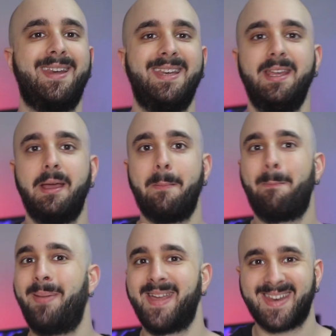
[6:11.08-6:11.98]
lì
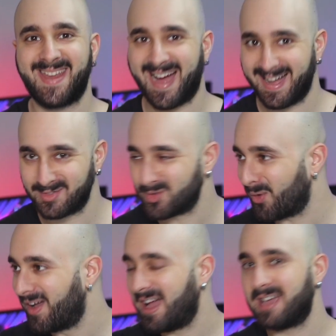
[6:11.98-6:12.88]
per
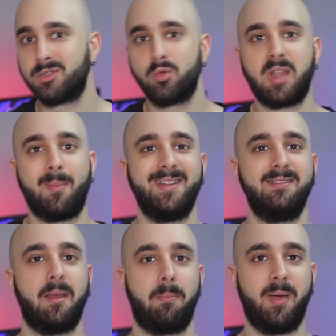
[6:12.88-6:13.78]
caso,
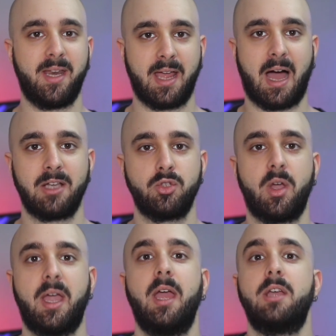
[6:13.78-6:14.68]
assolutamente per caso,
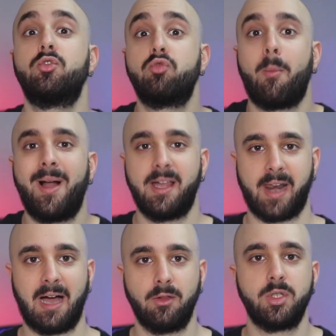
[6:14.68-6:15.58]
e che suo
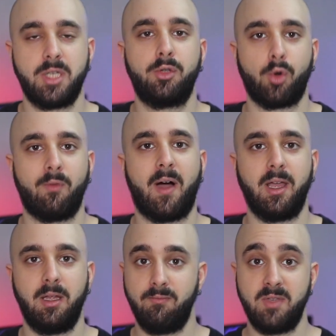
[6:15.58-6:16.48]
malgrado si
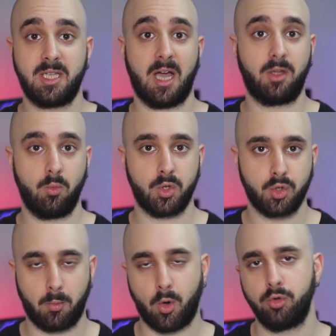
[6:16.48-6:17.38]
ritrova invischiato in
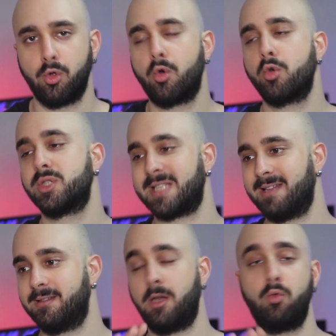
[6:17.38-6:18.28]
questo mondo,
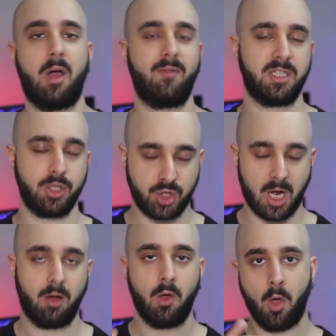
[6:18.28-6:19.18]
nonostante lui avesse
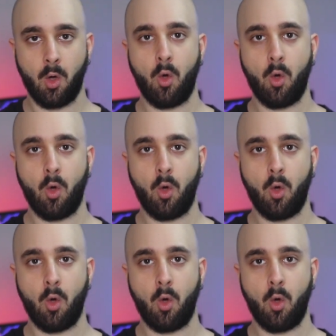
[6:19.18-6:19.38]
già